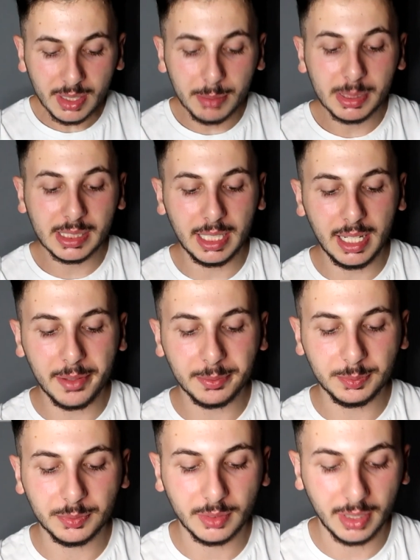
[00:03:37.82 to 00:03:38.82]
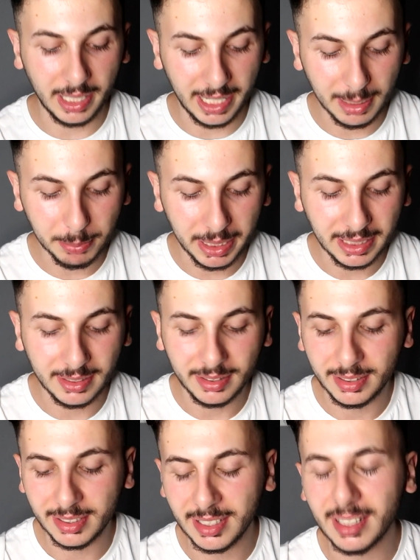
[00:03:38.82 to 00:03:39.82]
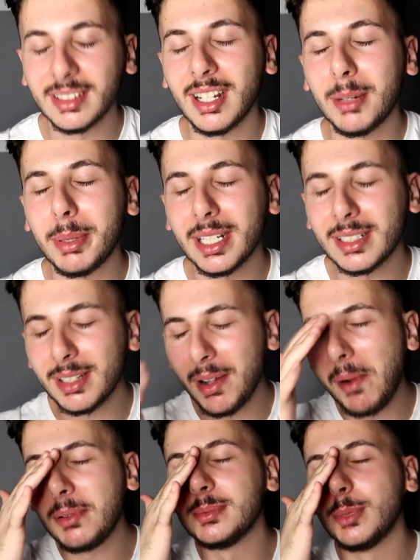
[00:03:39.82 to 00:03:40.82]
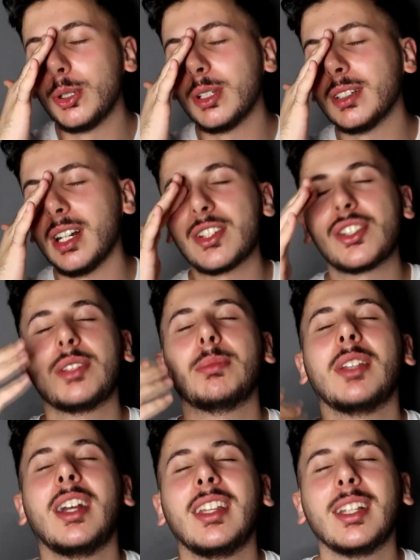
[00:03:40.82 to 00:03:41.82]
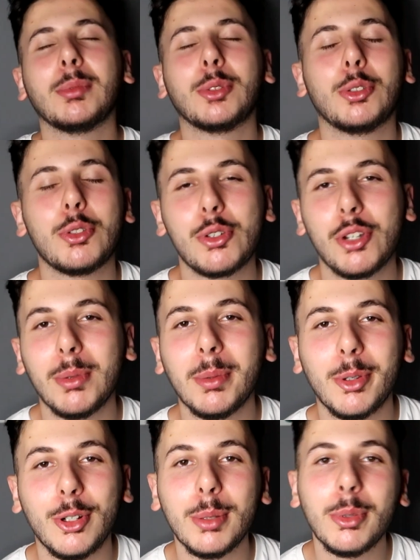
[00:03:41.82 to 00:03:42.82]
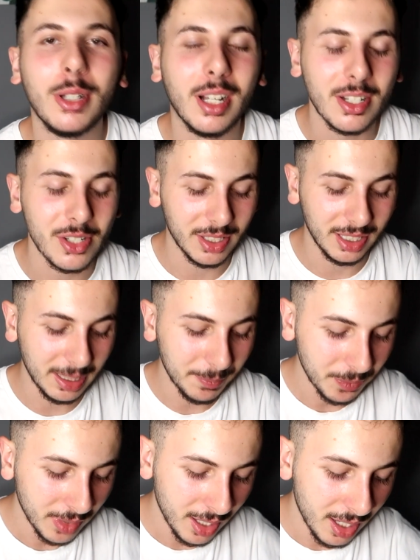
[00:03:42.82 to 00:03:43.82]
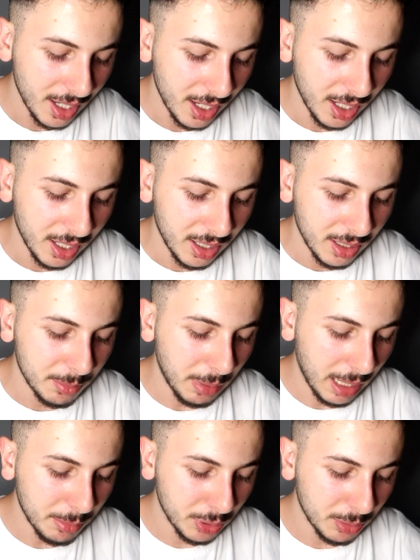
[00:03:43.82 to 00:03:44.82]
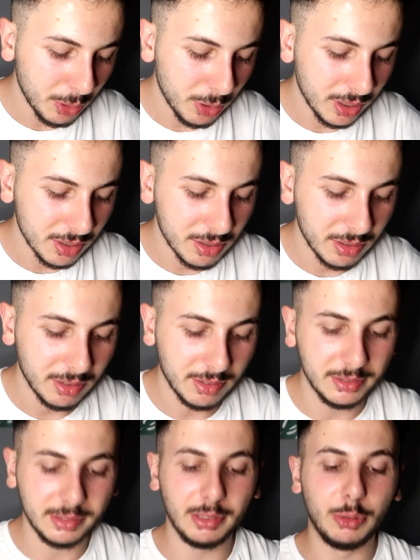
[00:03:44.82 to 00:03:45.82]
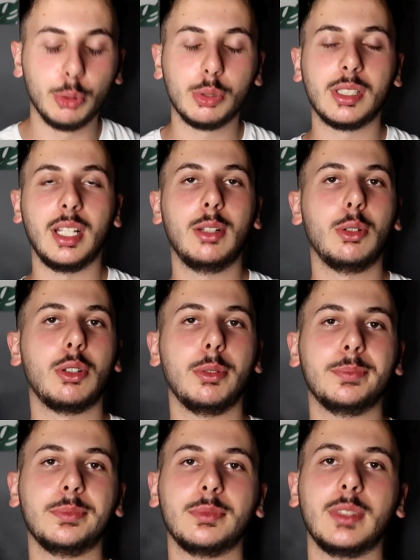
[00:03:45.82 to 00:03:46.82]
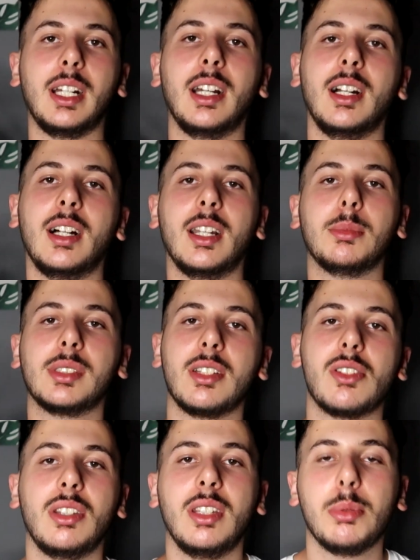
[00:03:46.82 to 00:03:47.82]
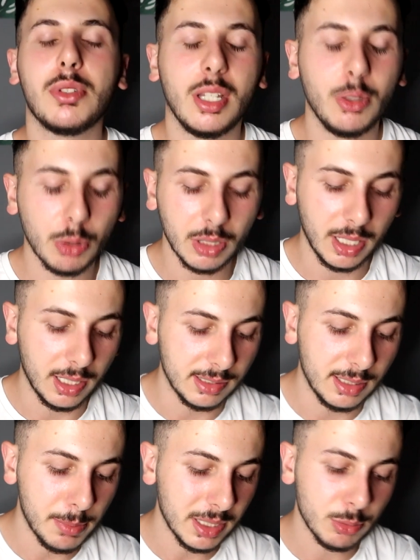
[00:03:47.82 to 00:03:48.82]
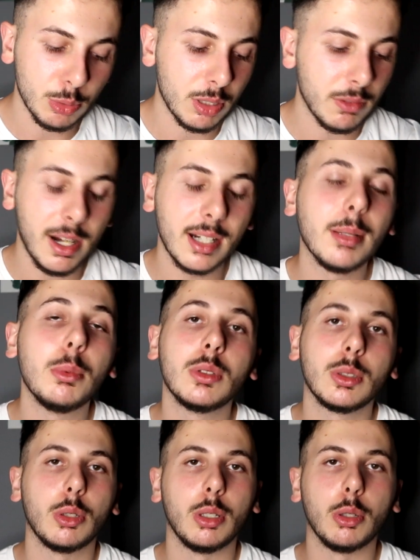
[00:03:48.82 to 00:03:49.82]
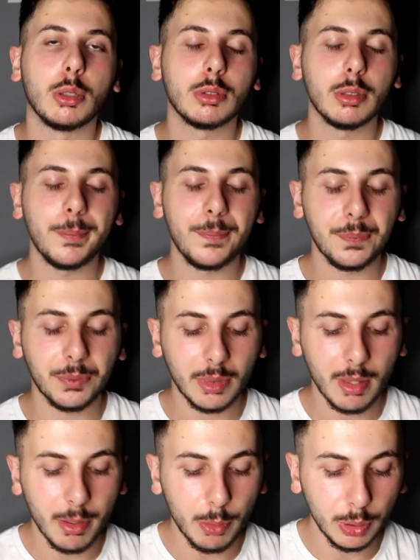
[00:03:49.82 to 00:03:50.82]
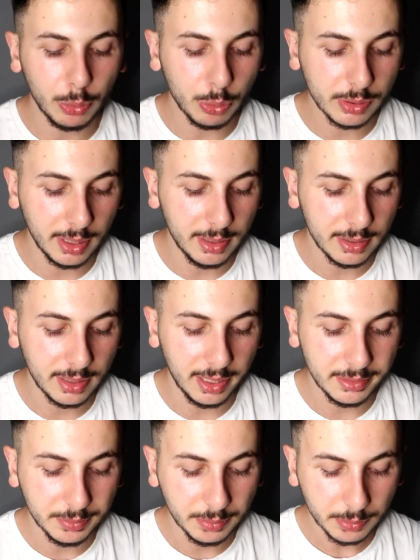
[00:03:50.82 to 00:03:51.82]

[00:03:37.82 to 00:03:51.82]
Mesela en beni yıkan haber böyle aşkımdan yana tutuşuyorum ama öyle böyle aşık değilim. Ben buna böyle yükseliyorum. E, aramızda ciddi bir şey yok herhalde. Bana göre vardım ona göre yoktu. Onu yükselirken